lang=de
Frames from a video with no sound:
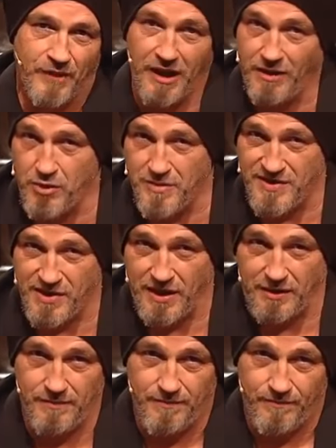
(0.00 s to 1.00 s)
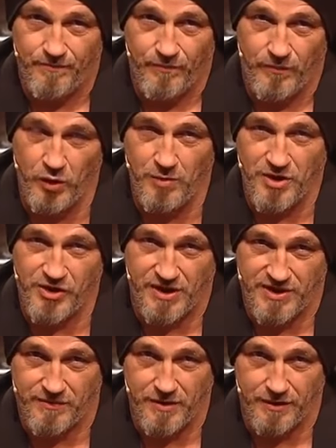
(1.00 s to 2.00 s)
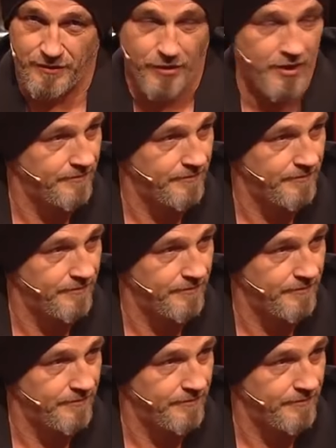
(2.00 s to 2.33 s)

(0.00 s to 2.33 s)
Reden über Sachen, die überschätzt werden,